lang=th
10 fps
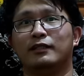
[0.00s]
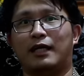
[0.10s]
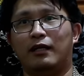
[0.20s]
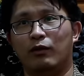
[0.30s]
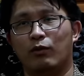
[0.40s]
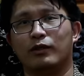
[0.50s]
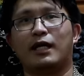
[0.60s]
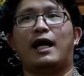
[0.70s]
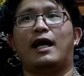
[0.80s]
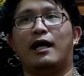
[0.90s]
จะหลง
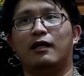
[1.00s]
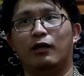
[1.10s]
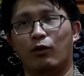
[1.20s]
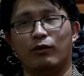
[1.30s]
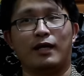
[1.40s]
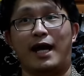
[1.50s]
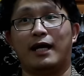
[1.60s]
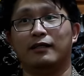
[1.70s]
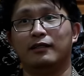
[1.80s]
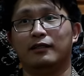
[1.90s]
ทางหลงรั
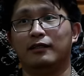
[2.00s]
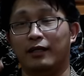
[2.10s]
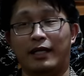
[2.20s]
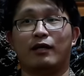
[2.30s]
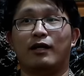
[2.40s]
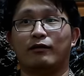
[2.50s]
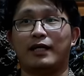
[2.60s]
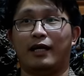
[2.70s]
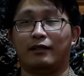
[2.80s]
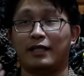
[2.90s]
ก หรืออะไรก็แล้ว
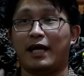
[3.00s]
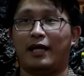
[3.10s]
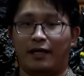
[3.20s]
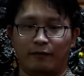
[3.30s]
แต่แต่